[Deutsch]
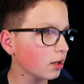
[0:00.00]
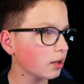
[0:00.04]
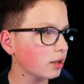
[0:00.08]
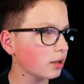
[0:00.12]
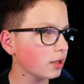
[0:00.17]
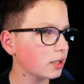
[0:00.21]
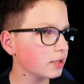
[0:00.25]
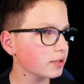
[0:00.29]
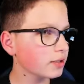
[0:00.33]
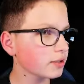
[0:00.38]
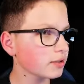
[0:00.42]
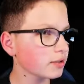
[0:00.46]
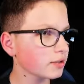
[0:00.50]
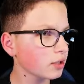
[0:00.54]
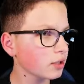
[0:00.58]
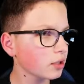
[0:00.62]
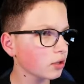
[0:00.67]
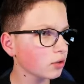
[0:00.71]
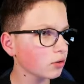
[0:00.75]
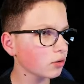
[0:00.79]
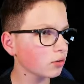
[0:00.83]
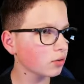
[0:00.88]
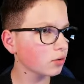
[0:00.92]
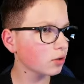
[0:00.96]
SSH
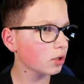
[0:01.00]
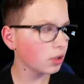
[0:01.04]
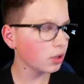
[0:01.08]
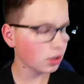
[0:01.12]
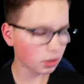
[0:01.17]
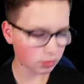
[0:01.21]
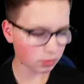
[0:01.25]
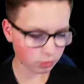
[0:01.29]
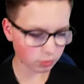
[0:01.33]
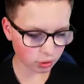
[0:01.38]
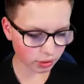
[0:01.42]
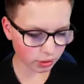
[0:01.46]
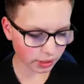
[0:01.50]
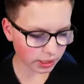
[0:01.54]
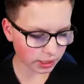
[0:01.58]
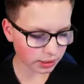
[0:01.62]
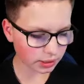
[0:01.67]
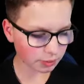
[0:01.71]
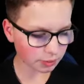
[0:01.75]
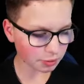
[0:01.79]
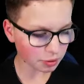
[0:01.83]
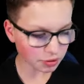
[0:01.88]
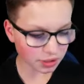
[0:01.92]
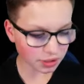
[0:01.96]
oder halt den
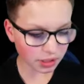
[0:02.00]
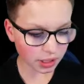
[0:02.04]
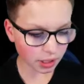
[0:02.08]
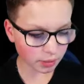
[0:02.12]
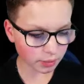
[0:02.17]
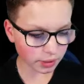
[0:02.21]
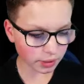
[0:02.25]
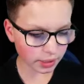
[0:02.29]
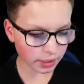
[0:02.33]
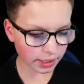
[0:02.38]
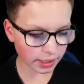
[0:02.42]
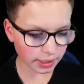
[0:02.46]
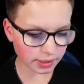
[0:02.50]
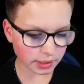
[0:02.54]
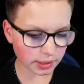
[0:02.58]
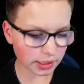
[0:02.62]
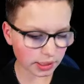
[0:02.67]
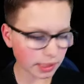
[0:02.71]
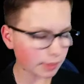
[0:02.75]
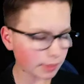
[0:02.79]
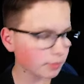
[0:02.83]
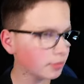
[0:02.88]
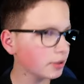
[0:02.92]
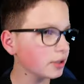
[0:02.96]
Benutzername
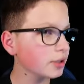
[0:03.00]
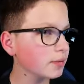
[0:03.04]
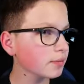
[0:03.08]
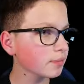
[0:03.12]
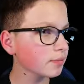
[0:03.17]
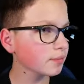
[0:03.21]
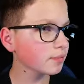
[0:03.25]
addip.